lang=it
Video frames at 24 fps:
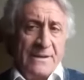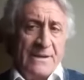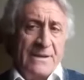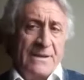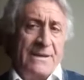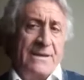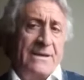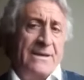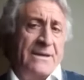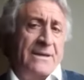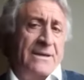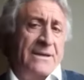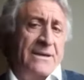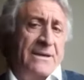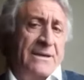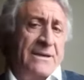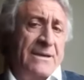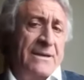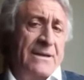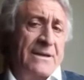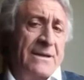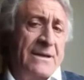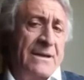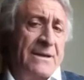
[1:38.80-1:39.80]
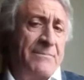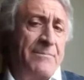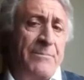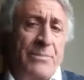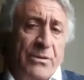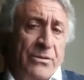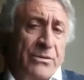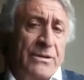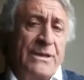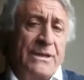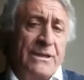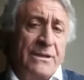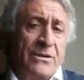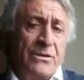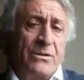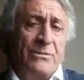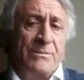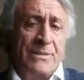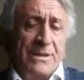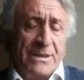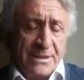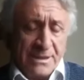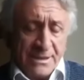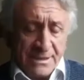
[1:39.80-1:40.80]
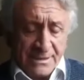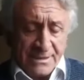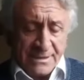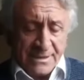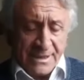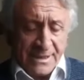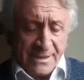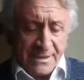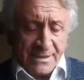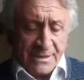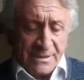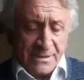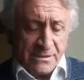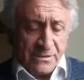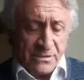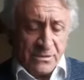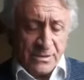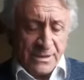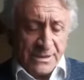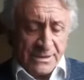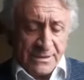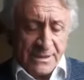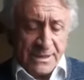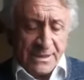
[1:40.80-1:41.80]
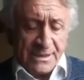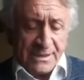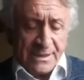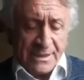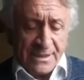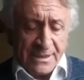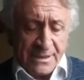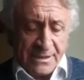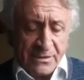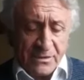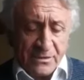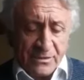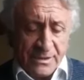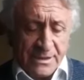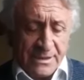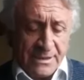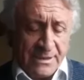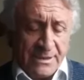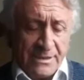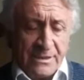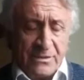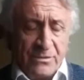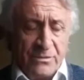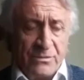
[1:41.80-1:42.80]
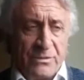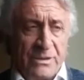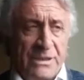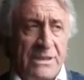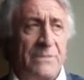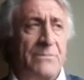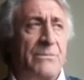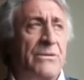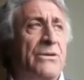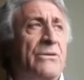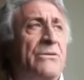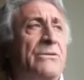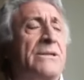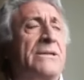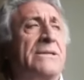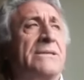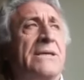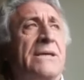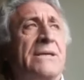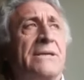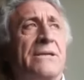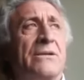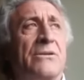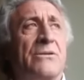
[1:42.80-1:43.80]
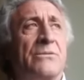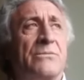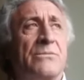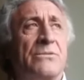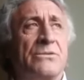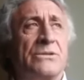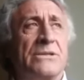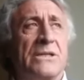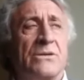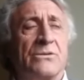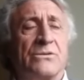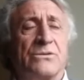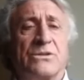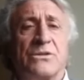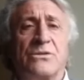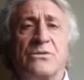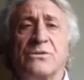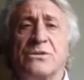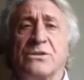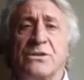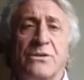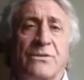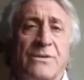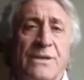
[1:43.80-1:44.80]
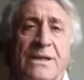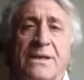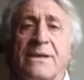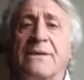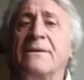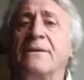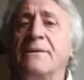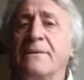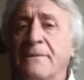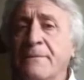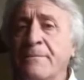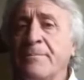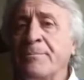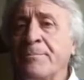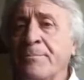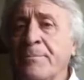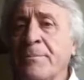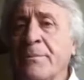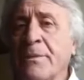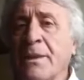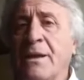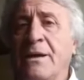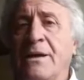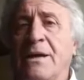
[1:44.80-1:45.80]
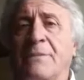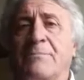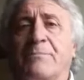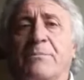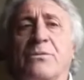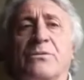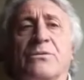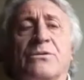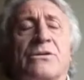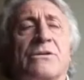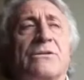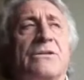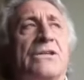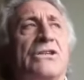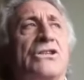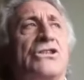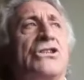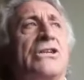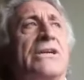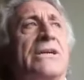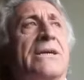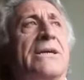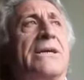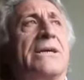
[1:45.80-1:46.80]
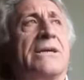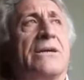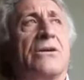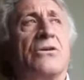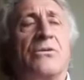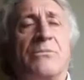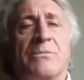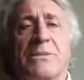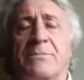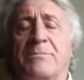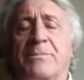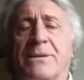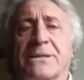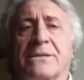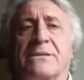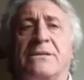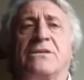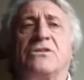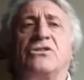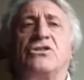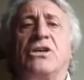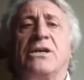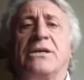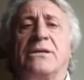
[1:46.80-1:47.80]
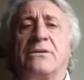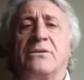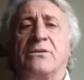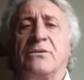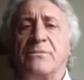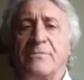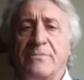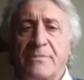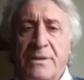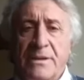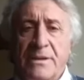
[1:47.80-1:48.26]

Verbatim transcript: e poi come Andrea, Don Andrea Gallo che in un libro di Sana e Robusta Costituzione appunto dice che come partigiano